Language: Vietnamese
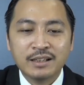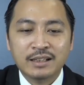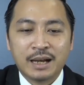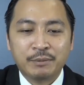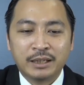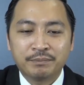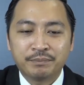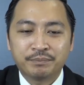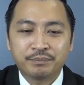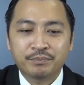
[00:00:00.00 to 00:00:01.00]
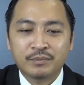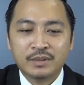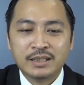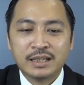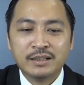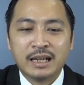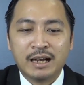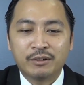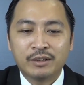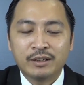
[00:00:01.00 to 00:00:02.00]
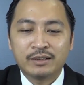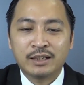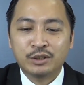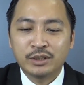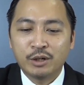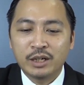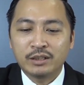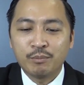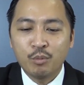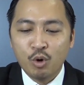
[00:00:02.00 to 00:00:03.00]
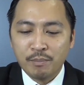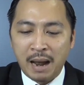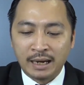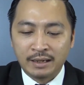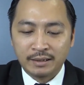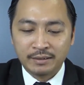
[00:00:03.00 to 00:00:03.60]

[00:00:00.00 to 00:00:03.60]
thường gặp này là sẽ như thế nào là nhiều người thường mua bằng